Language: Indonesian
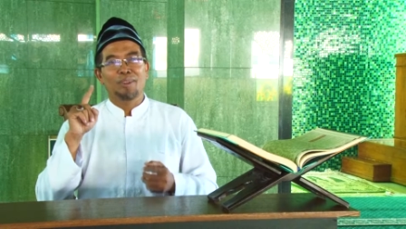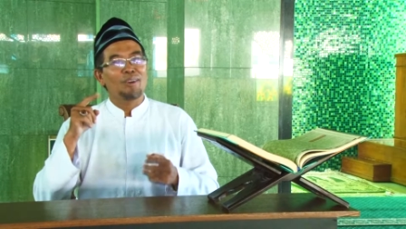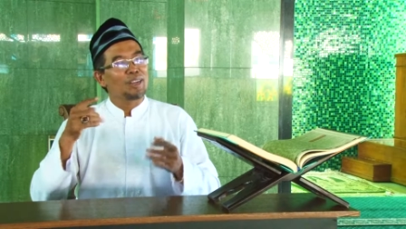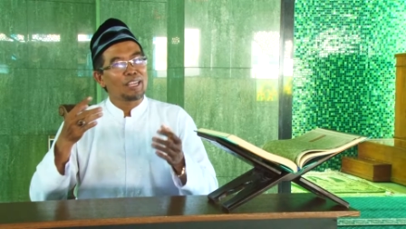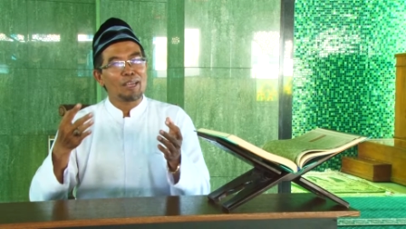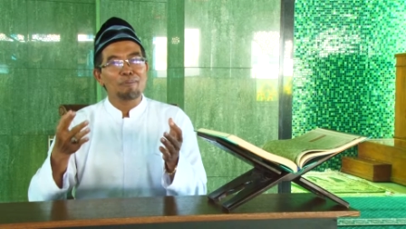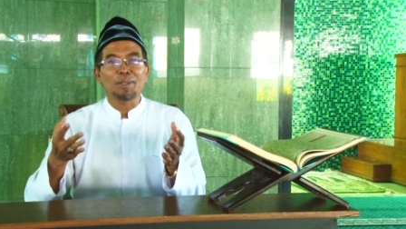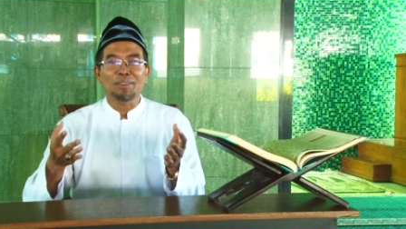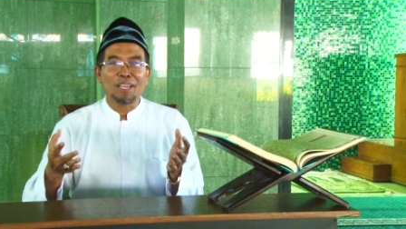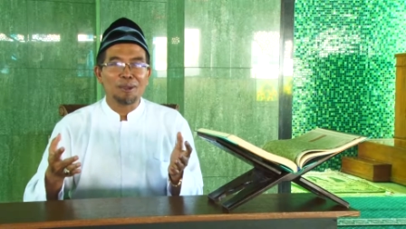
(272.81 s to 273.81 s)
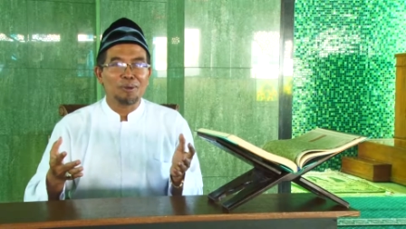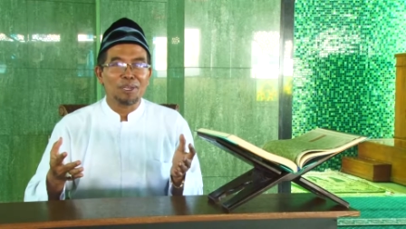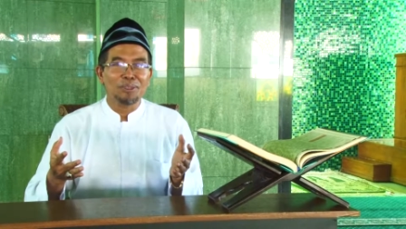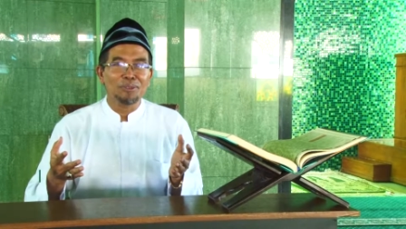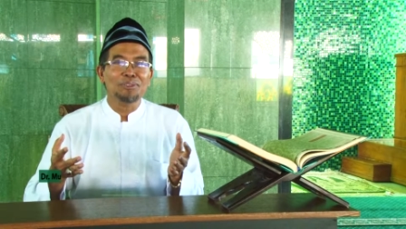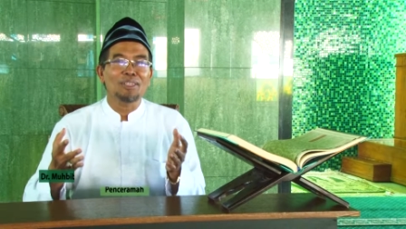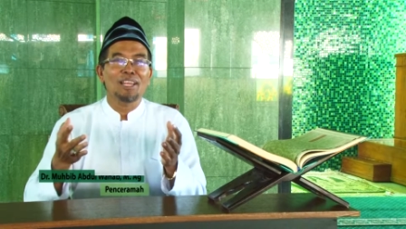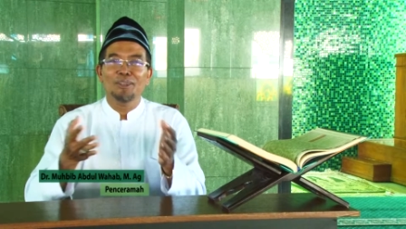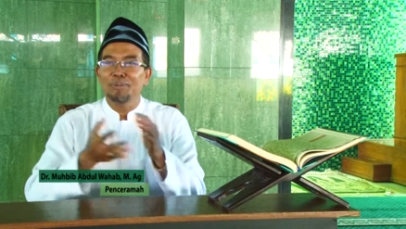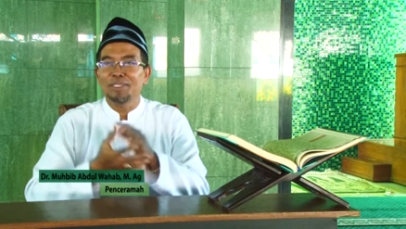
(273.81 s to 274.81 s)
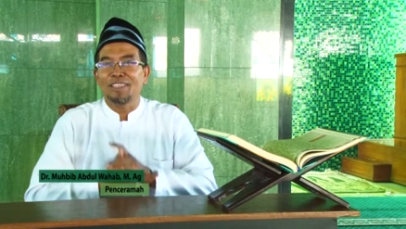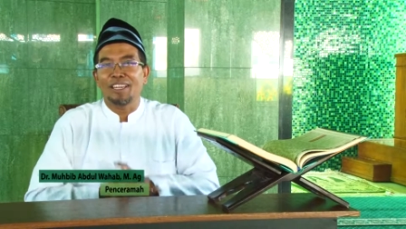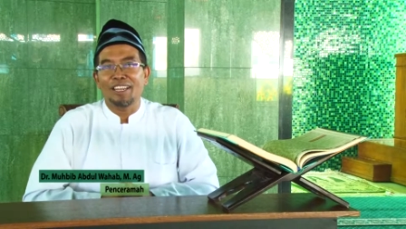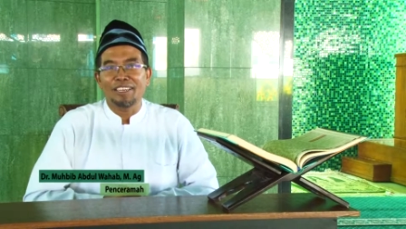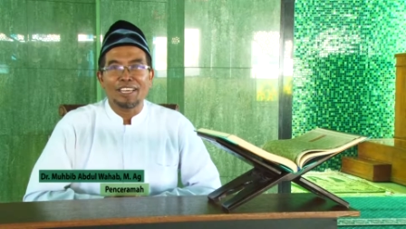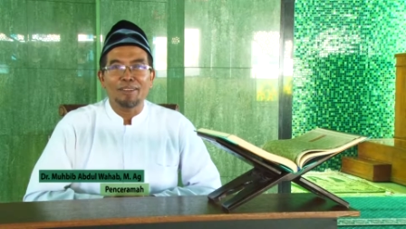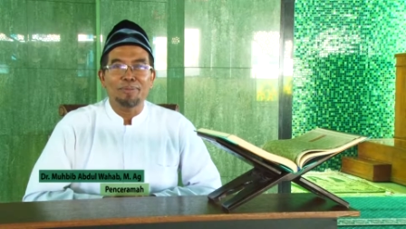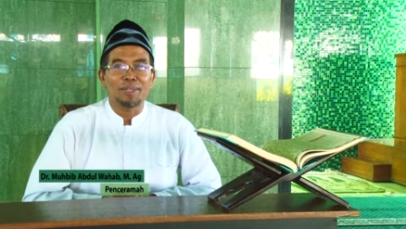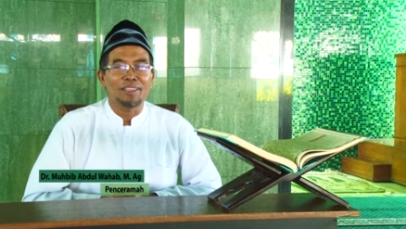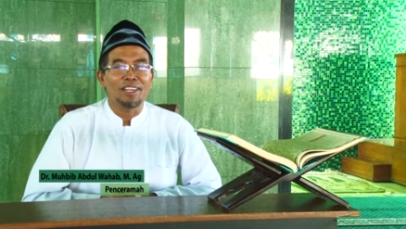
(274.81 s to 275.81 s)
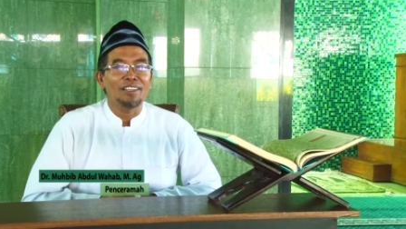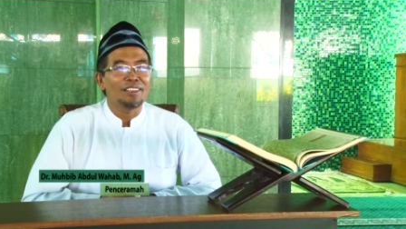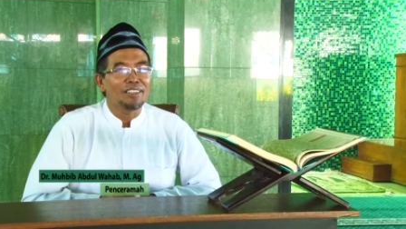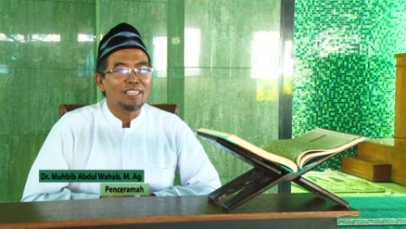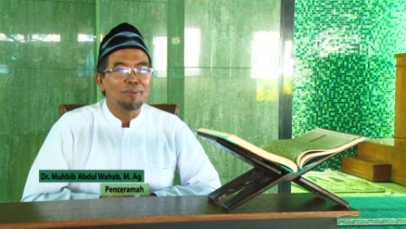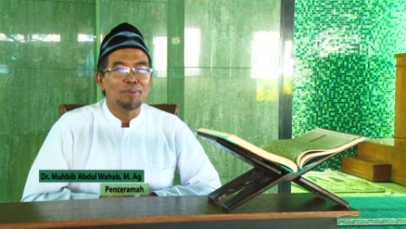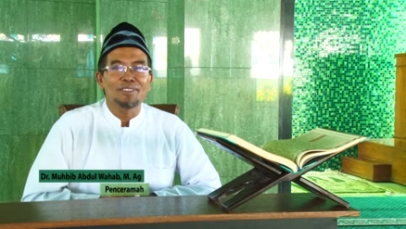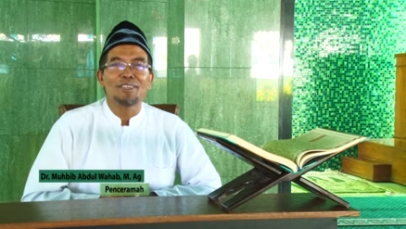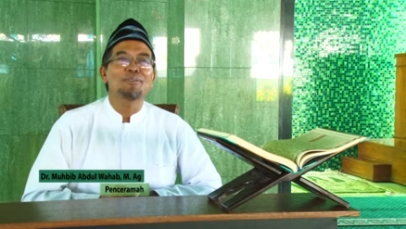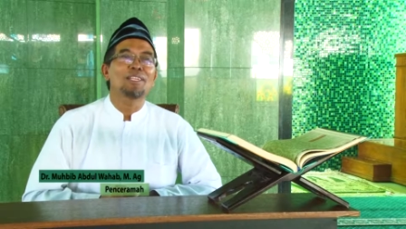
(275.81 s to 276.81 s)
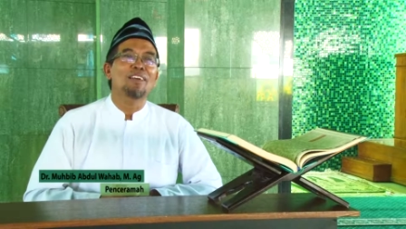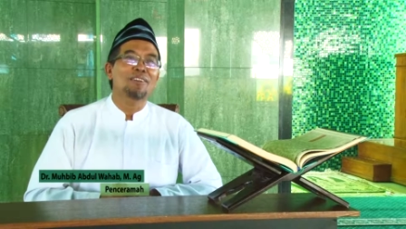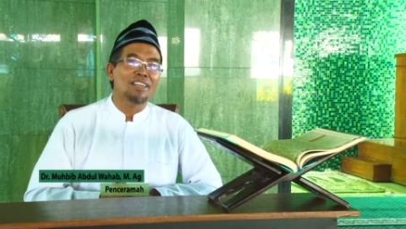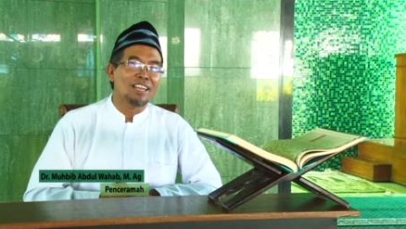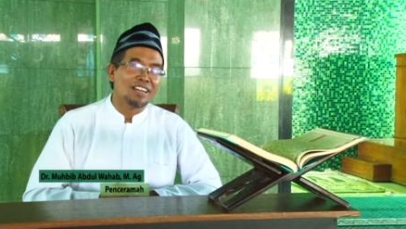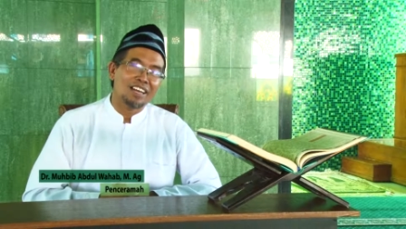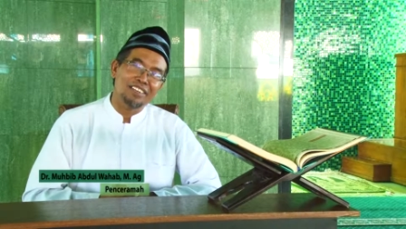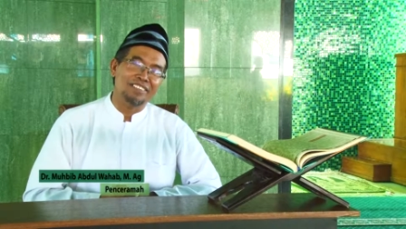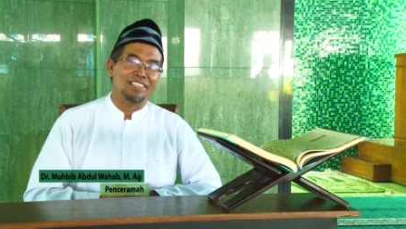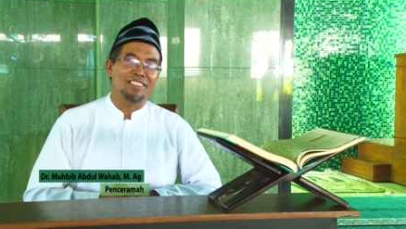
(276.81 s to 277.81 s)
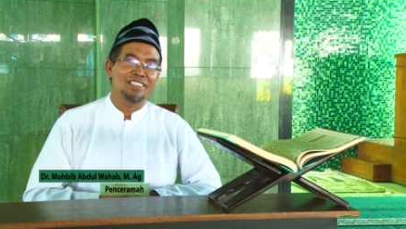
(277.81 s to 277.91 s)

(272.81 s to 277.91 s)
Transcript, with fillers: Orang yang bertakwa itu selalu menjalankan perintah Allah dan menjauhi larangannya.